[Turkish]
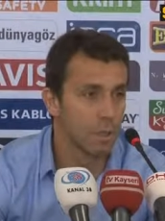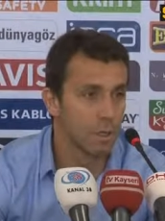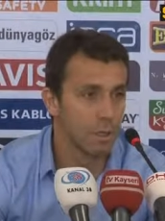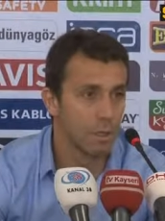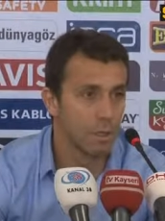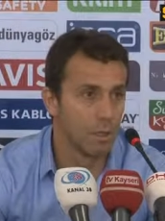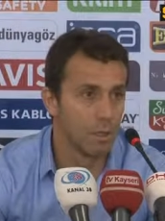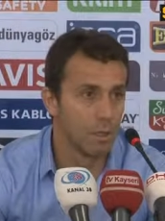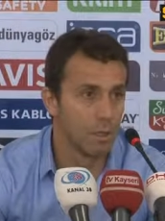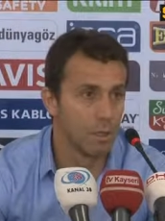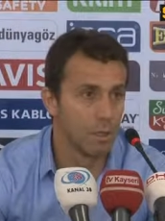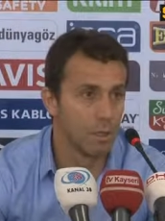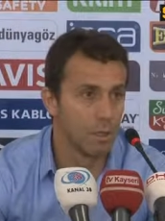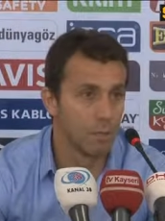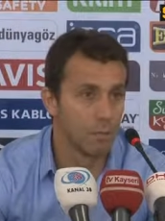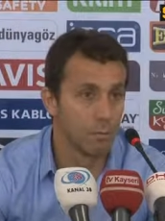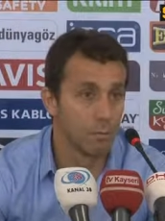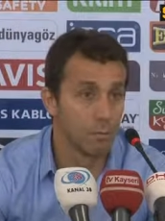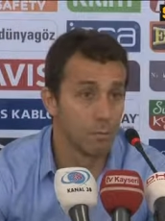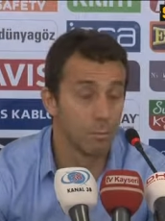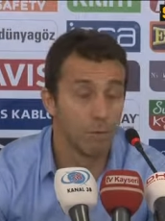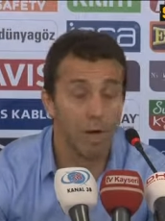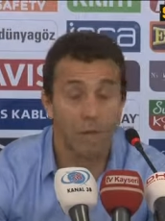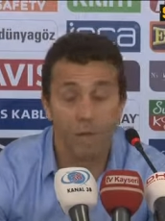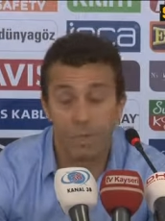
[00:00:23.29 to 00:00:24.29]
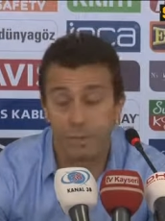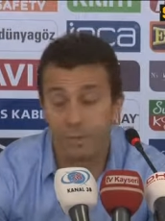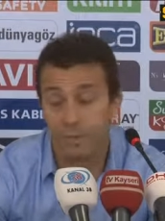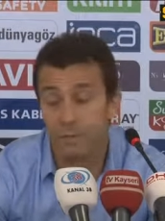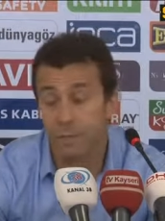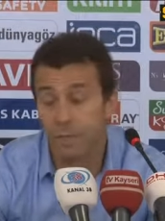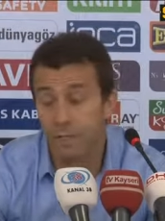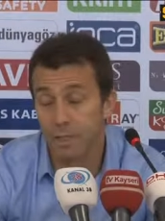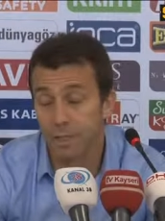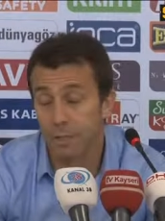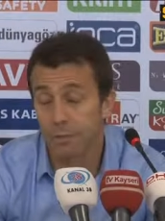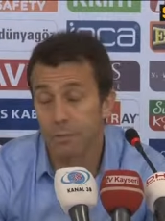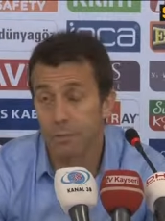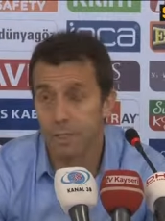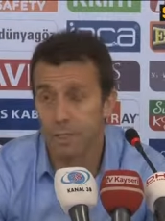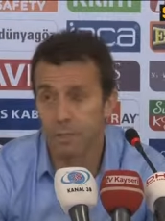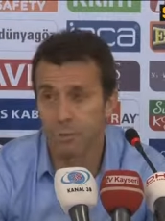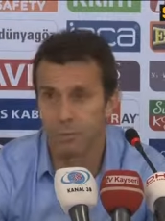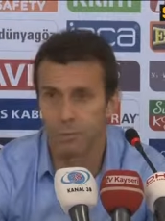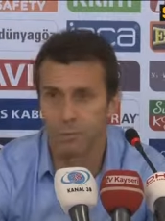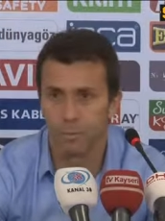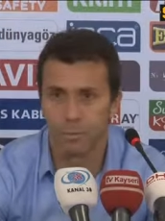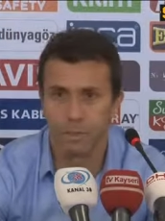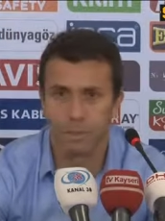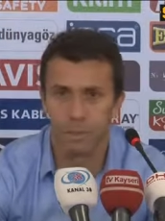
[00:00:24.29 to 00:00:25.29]
E, maalesef gene duran
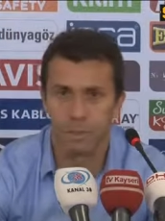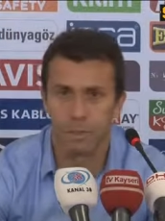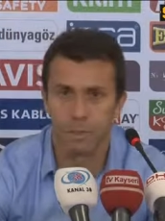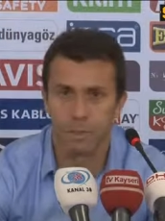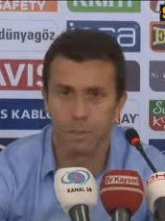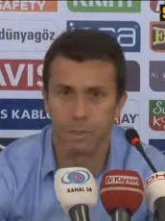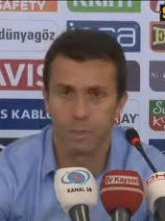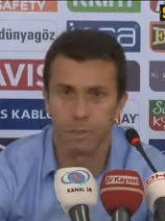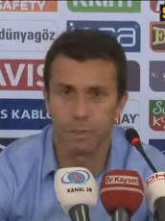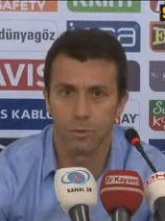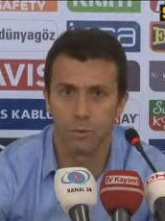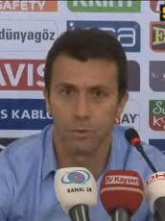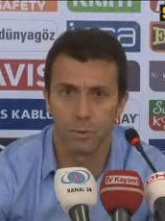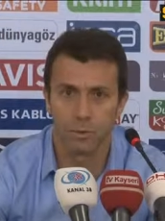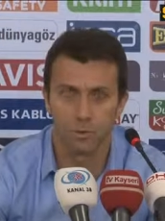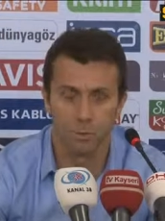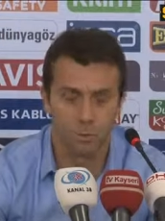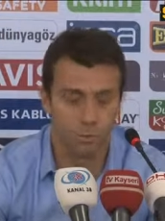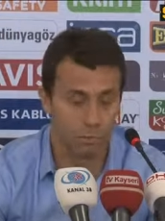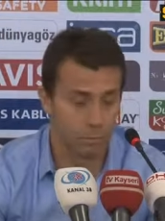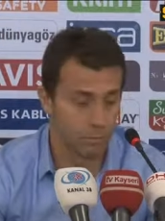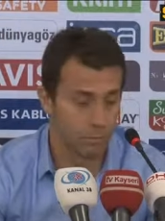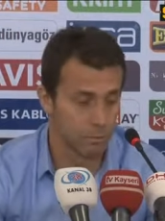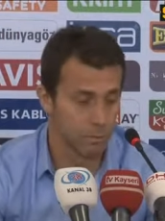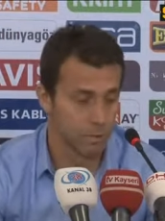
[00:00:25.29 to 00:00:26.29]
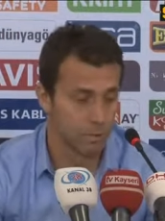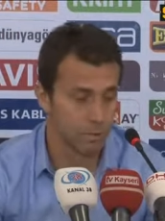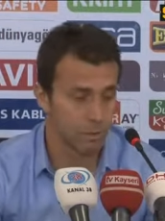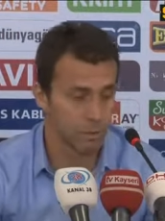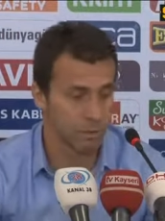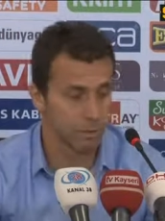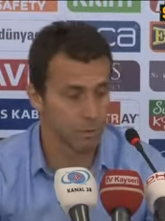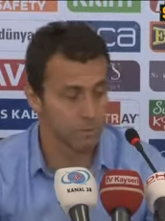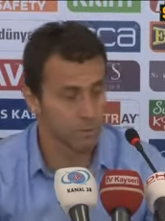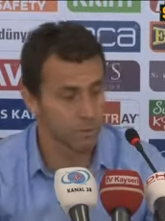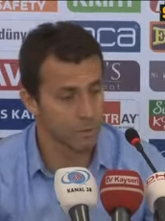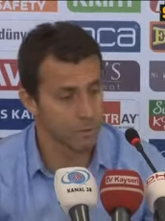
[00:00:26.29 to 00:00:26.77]
toptan ikinci yarı golü yedik.